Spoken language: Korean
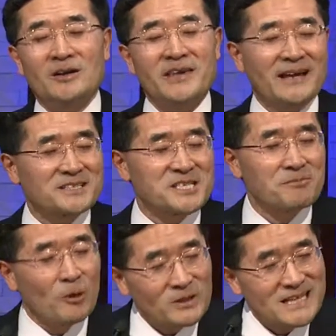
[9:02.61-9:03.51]
깨끗이
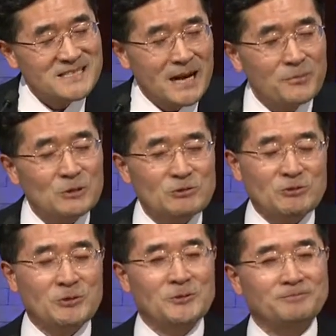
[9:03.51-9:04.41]
못한 사람도
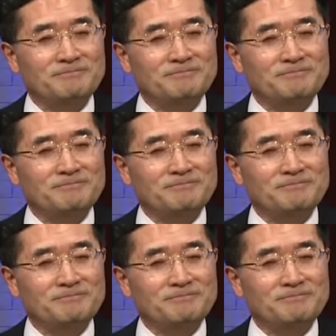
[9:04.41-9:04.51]
죽고